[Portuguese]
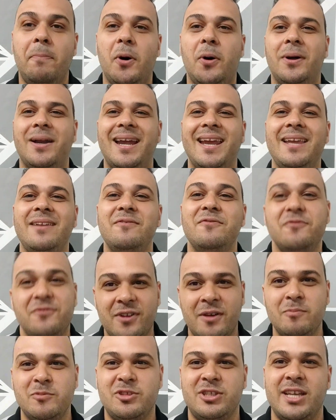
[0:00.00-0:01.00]
porém
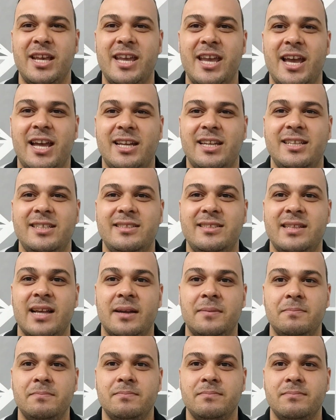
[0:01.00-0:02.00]
vamos ser realistas.